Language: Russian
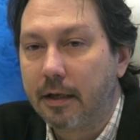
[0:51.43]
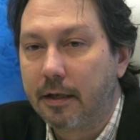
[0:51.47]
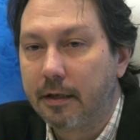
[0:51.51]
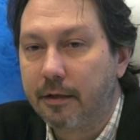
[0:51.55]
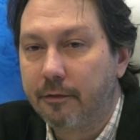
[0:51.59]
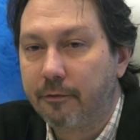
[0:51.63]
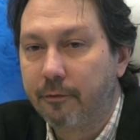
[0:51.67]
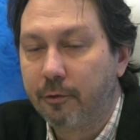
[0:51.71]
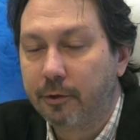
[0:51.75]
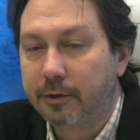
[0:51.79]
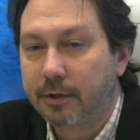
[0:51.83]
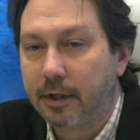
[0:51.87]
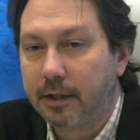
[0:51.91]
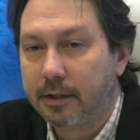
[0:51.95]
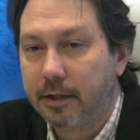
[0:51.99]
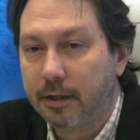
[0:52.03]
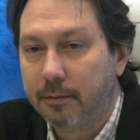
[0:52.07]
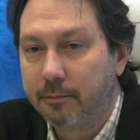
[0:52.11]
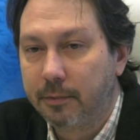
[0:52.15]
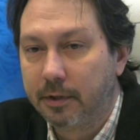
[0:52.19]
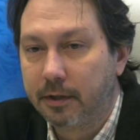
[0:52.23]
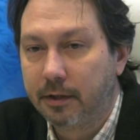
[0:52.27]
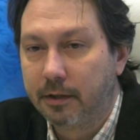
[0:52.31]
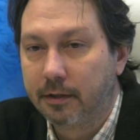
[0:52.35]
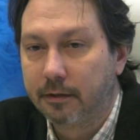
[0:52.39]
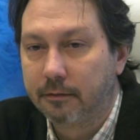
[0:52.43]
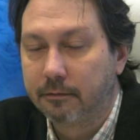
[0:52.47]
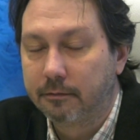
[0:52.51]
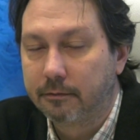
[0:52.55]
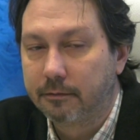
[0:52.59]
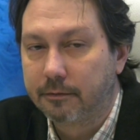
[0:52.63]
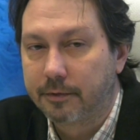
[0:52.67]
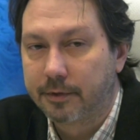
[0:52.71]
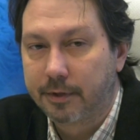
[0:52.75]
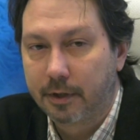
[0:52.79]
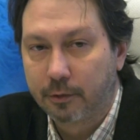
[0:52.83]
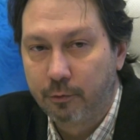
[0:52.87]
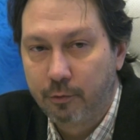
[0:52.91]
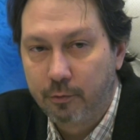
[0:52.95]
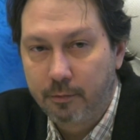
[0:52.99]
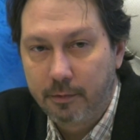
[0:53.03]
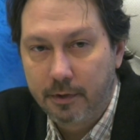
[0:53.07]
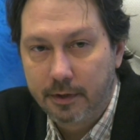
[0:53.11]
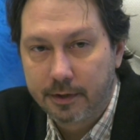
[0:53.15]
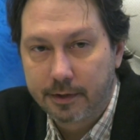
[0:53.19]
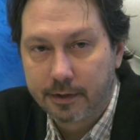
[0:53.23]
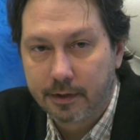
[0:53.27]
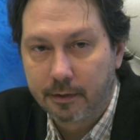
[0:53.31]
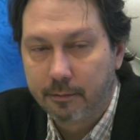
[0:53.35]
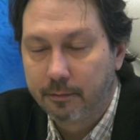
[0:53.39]
И вот когда мы
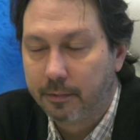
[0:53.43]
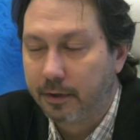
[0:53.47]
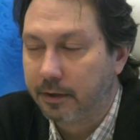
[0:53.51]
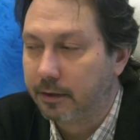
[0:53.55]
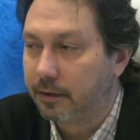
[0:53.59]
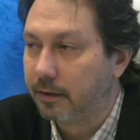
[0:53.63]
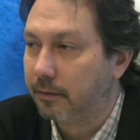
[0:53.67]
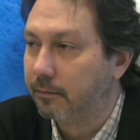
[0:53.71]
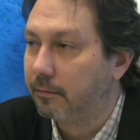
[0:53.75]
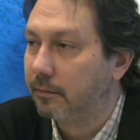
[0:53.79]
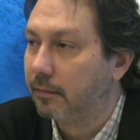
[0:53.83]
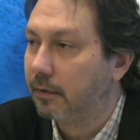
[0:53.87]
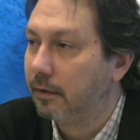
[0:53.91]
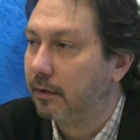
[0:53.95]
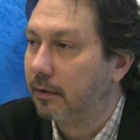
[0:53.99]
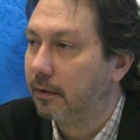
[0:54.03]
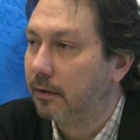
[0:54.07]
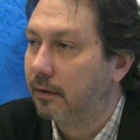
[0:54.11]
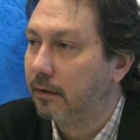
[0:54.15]
задумались об этом,